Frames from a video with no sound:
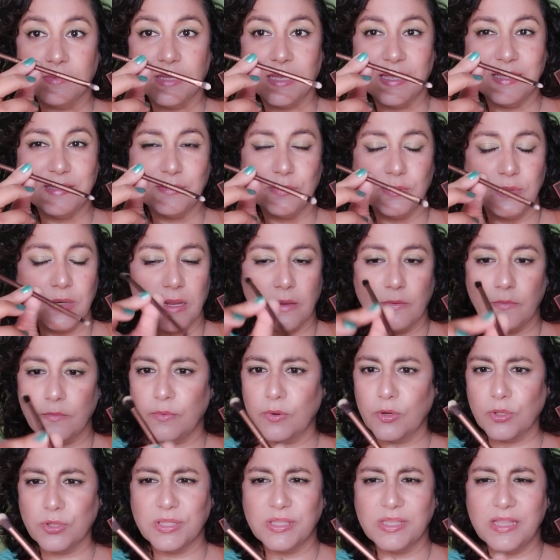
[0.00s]
es una
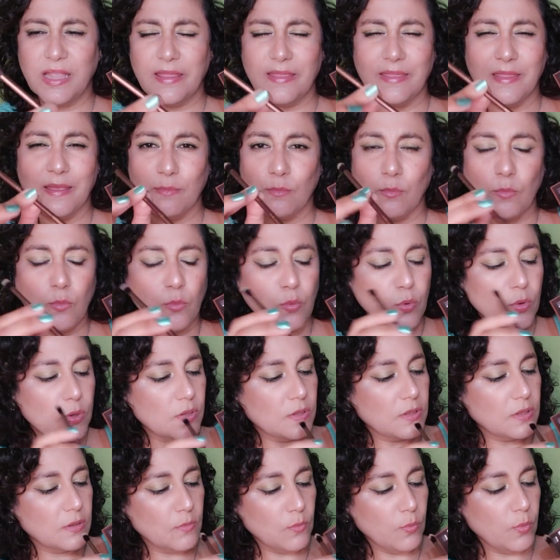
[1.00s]
brochita de
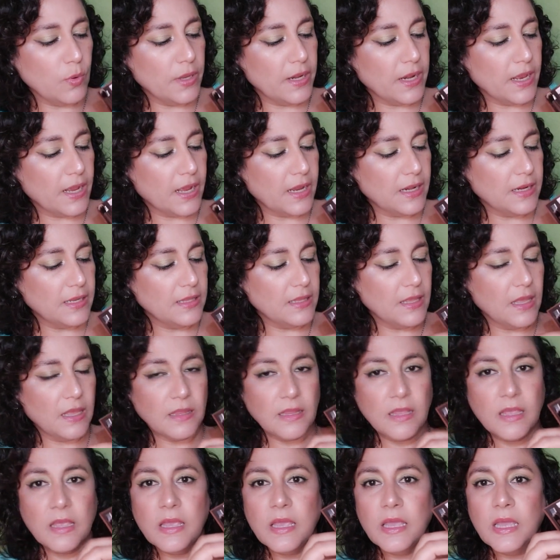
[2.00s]
muy buena calidad
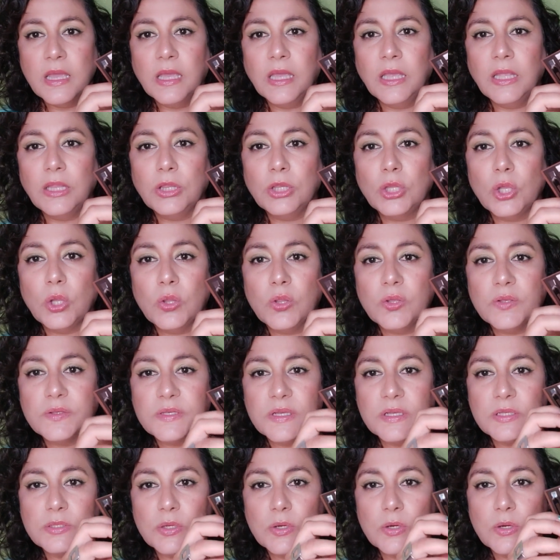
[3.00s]
y todos
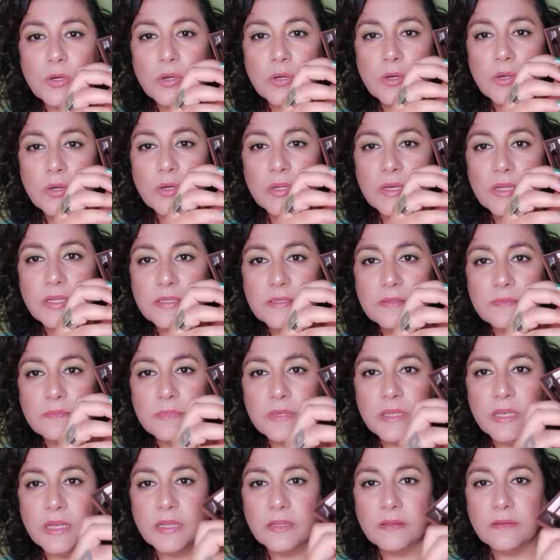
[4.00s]
estos colores,
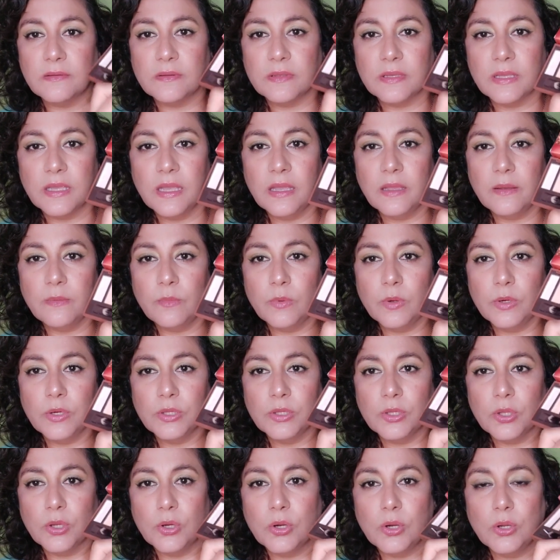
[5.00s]
miren qué
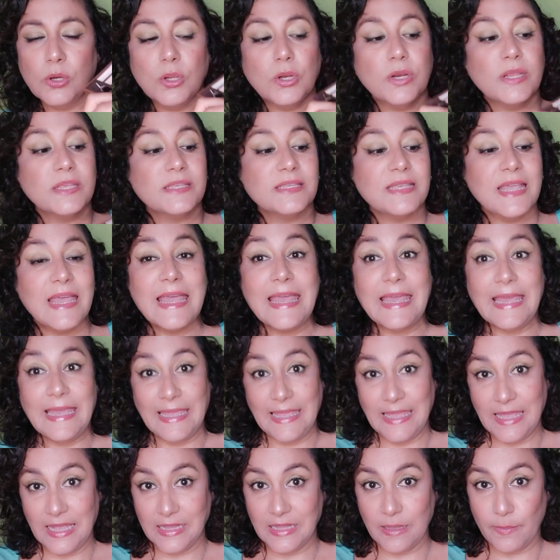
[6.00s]
bonitos colores
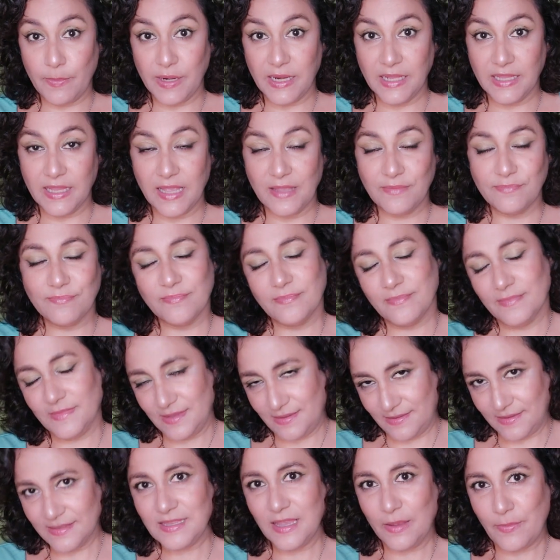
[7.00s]
y esta paleta
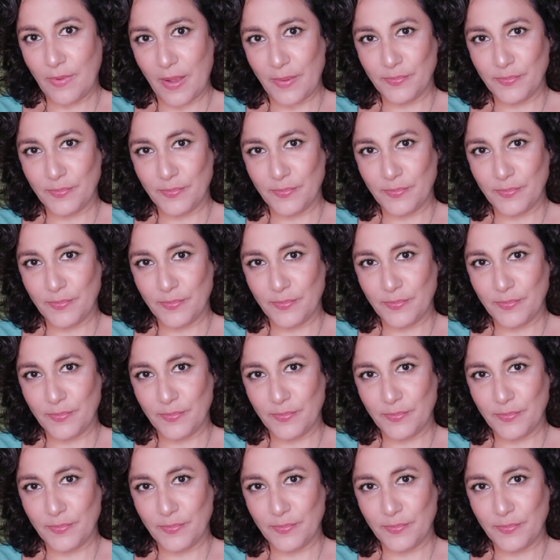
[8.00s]
se va.